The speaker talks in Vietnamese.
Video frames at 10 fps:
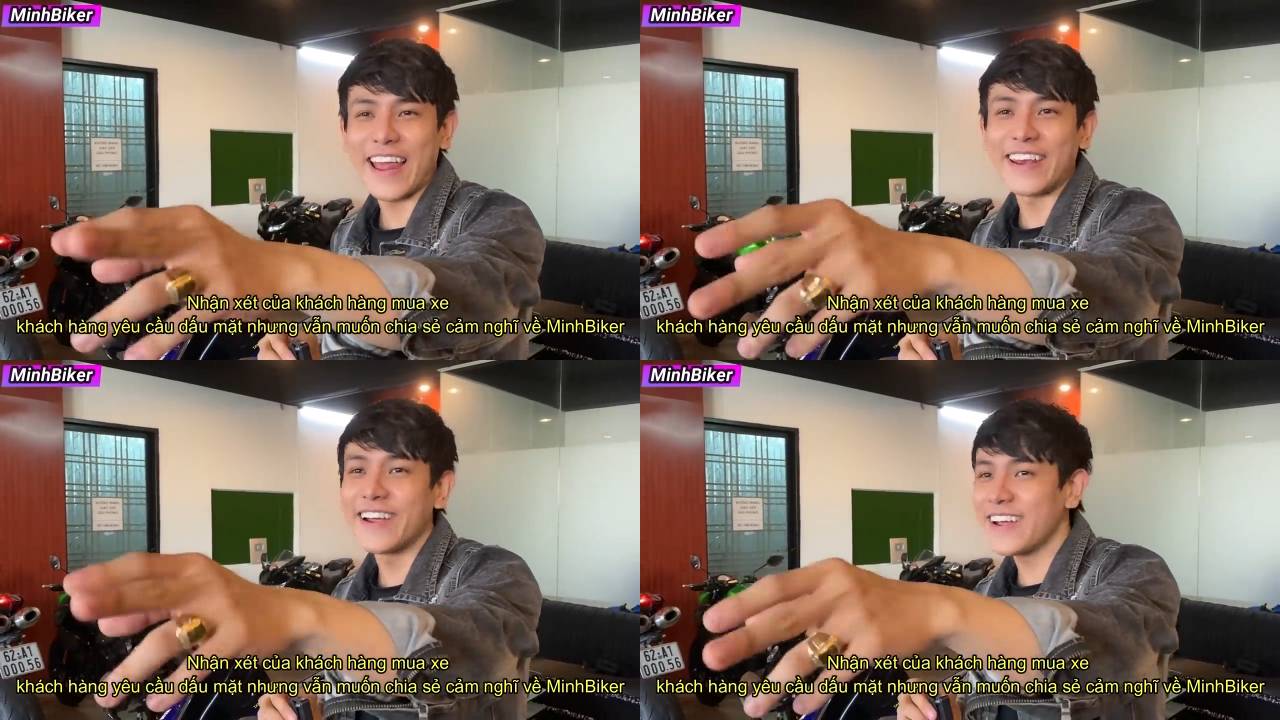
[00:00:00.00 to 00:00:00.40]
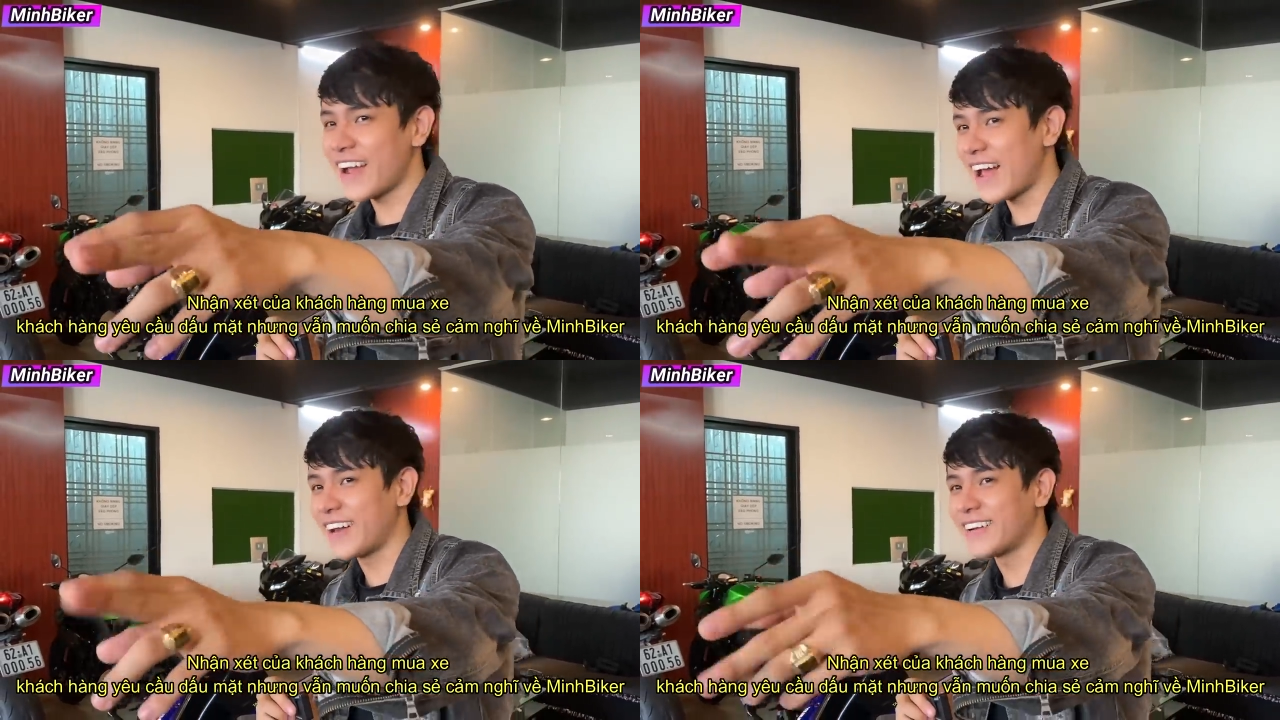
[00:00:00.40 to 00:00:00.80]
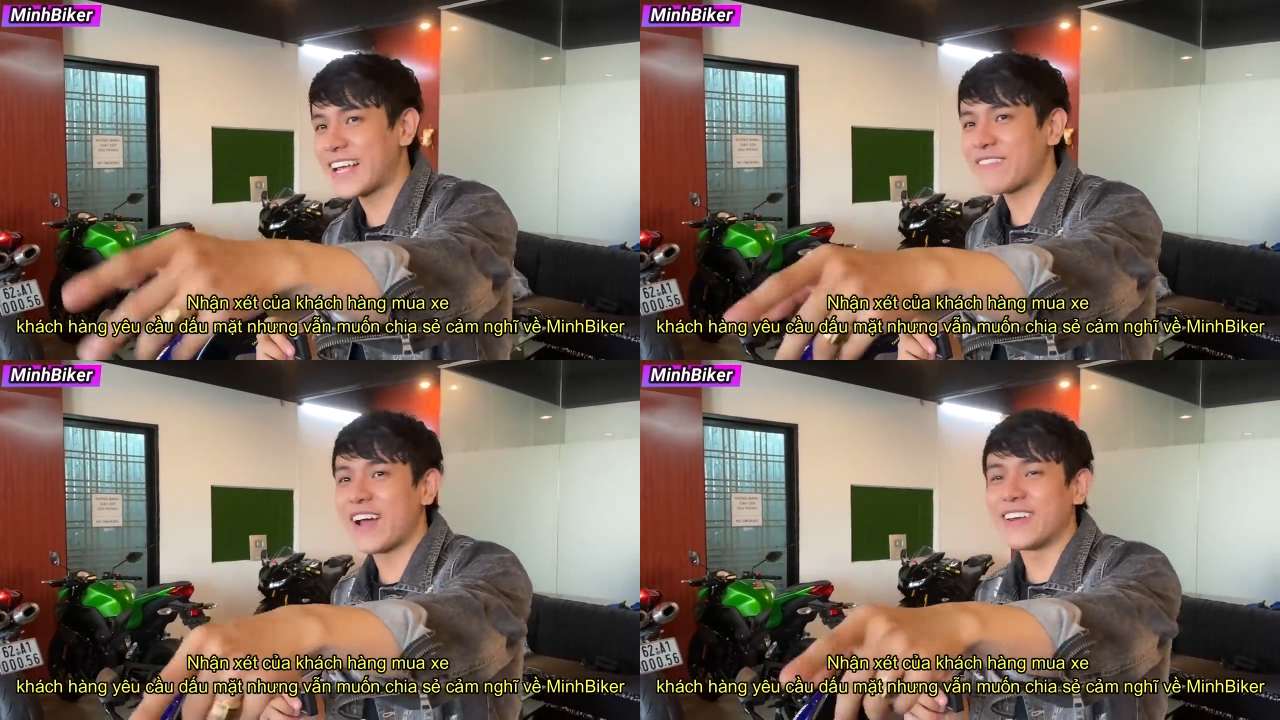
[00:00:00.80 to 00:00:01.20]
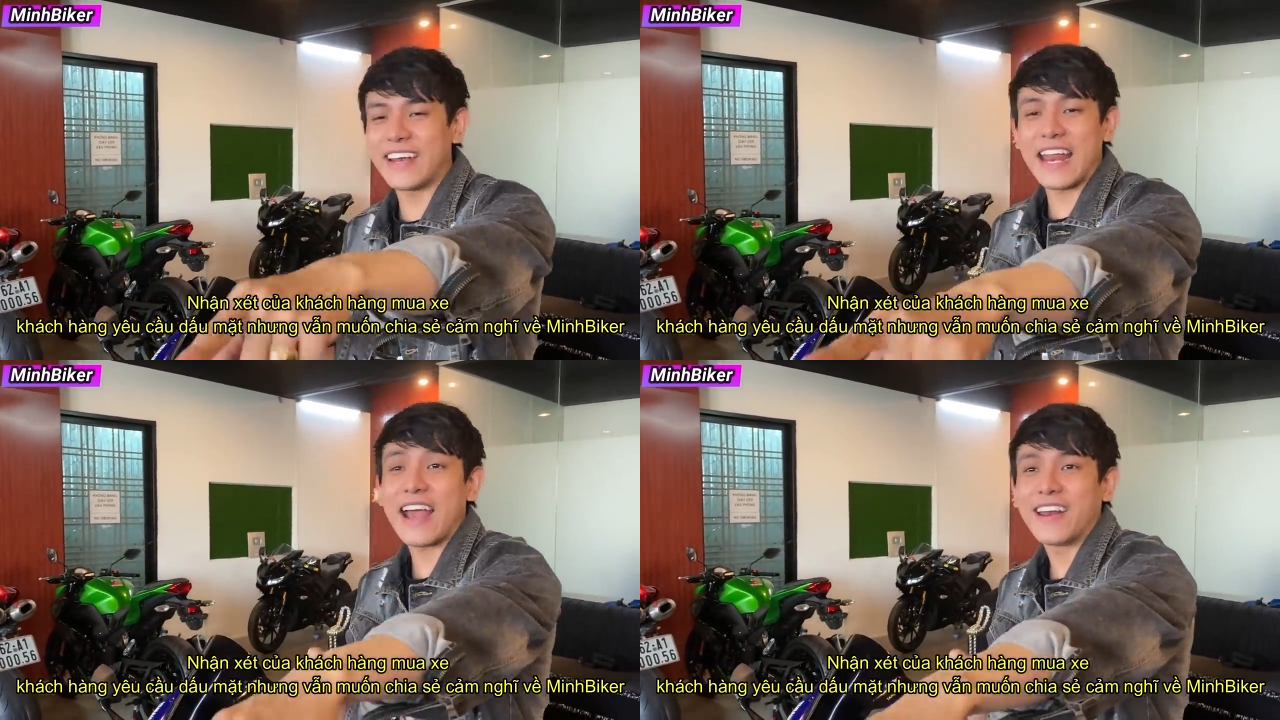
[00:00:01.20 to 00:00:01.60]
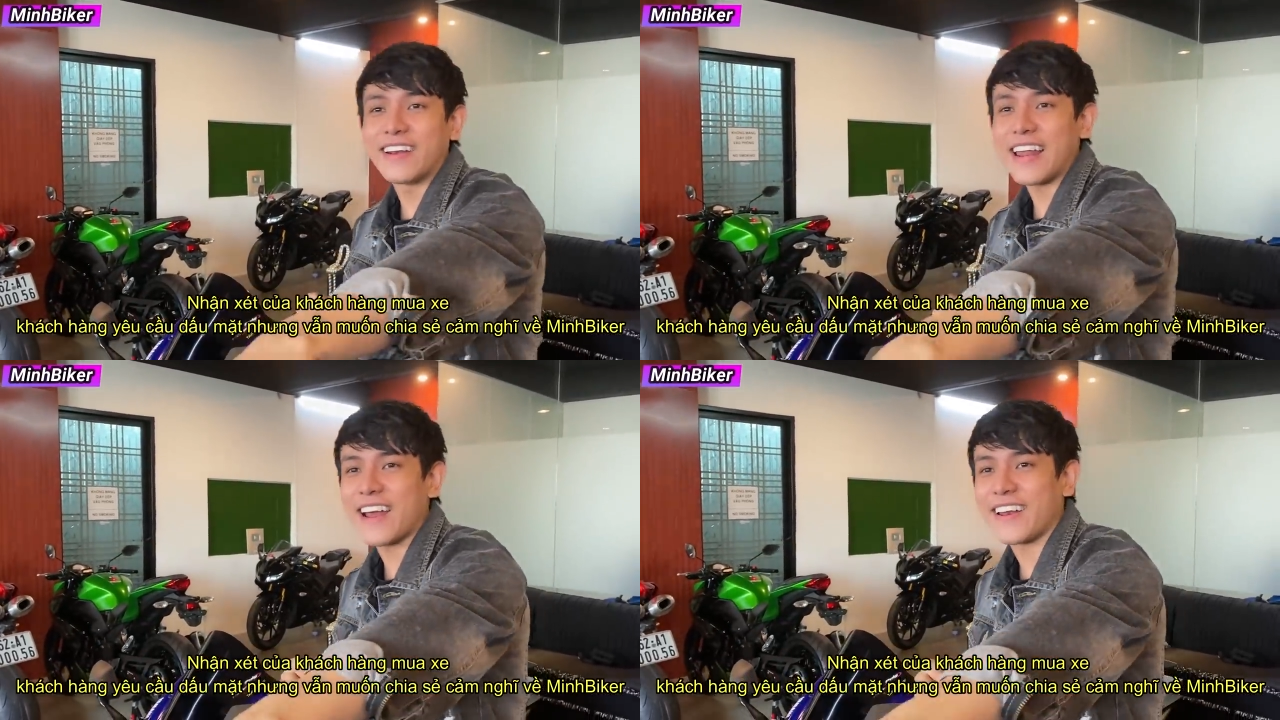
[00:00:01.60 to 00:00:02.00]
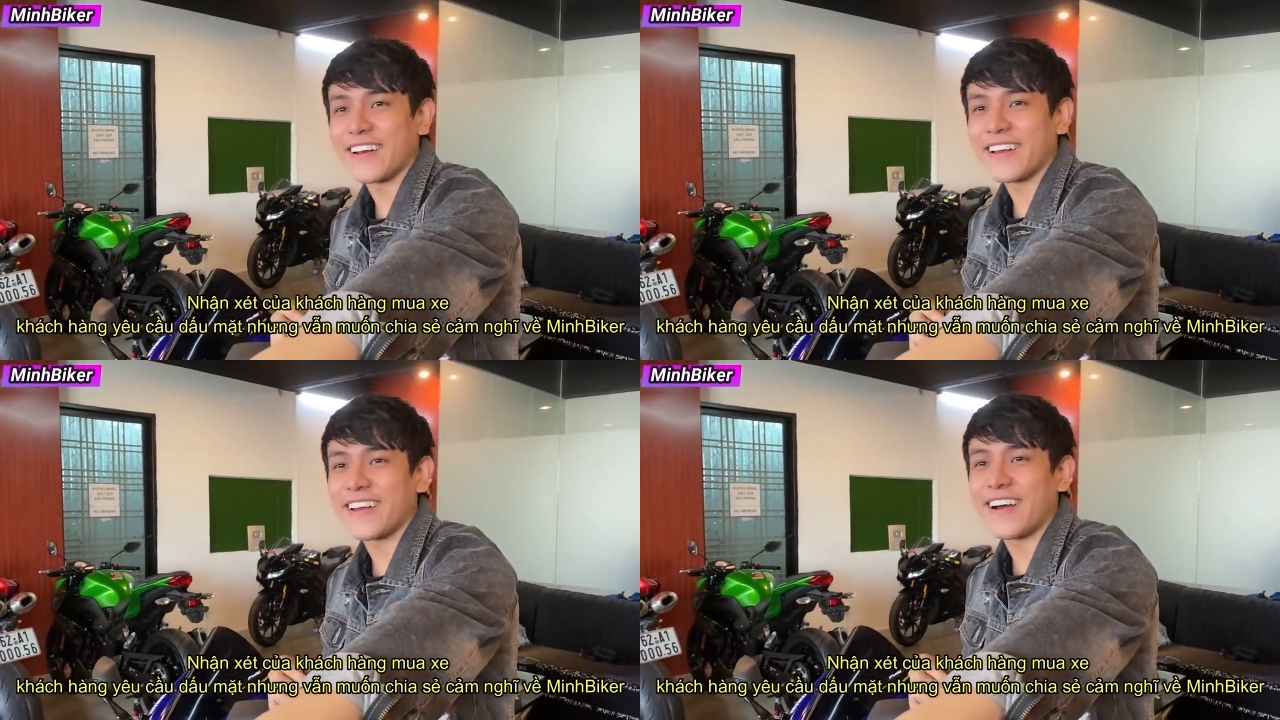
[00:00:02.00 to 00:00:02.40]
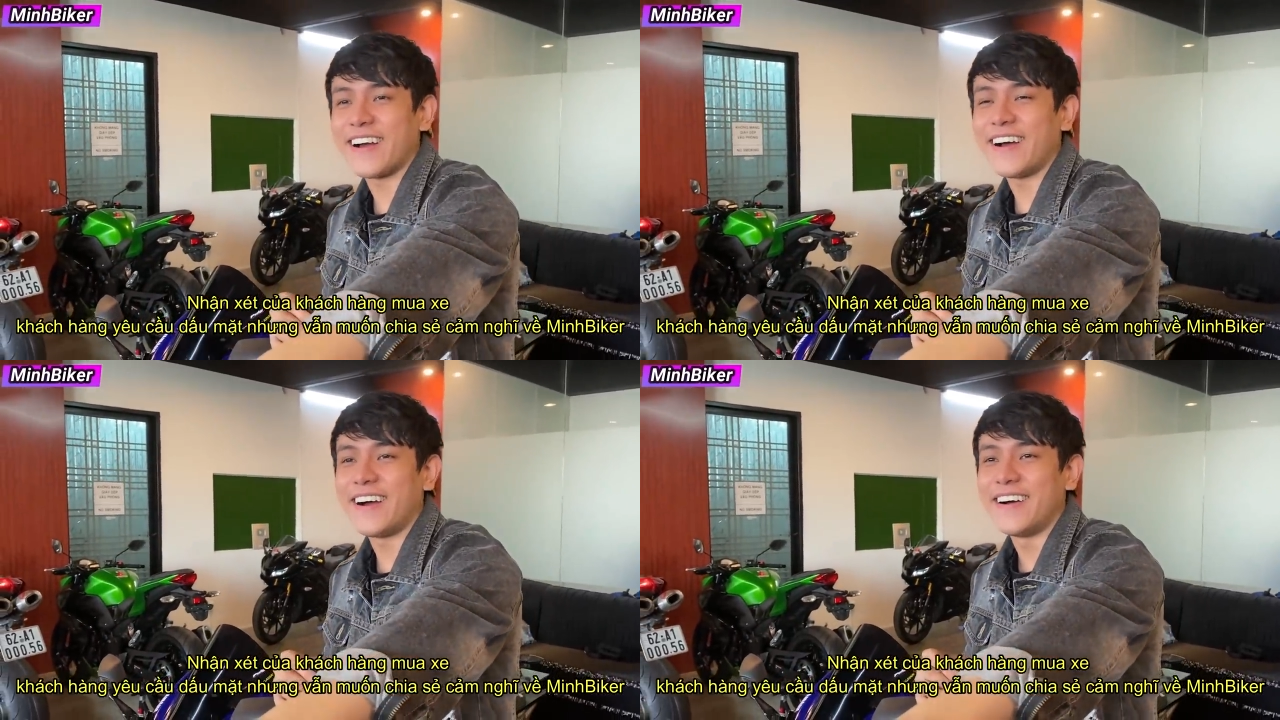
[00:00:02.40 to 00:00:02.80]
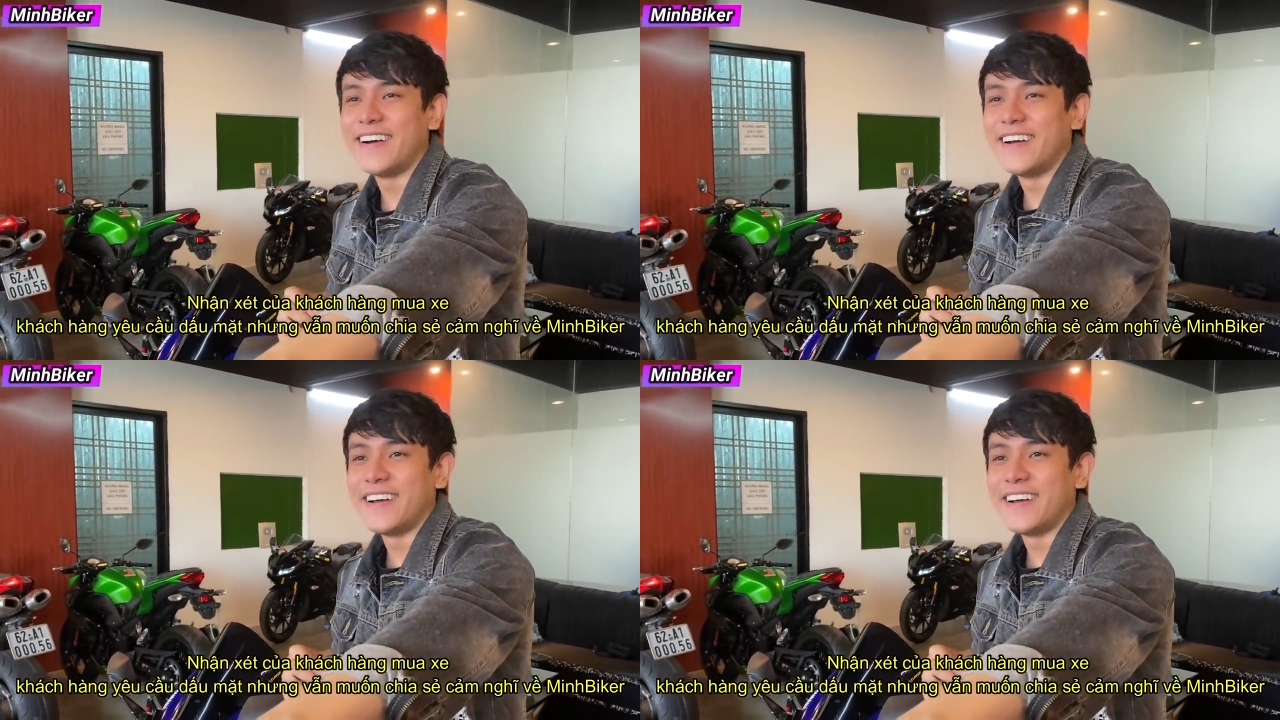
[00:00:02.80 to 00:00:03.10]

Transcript: Anh đứng anh đứng sát bên đây nè, đứng đây nè, đứng rồi đó.